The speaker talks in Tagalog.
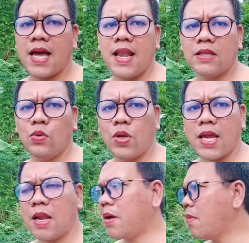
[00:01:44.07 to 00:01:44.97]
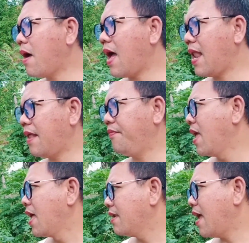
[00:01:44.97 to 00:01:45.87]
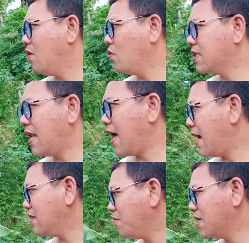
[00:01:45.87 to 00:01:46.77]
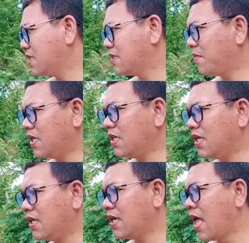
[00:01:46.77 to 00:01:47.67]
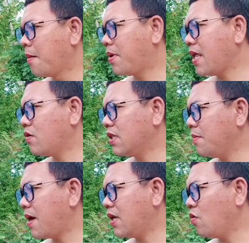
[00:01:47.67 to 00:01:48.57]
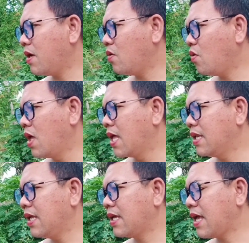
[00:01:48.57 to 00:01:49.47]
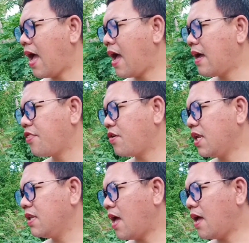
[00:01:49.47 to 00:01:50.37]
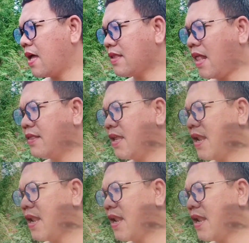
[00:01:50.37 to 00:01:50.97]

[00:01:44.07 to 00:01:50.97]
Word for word: kanilang tunay na pagmamahalan dahil una sa lahat mas magiging magiging priority pa rin umano ni uh, Catherine at Alden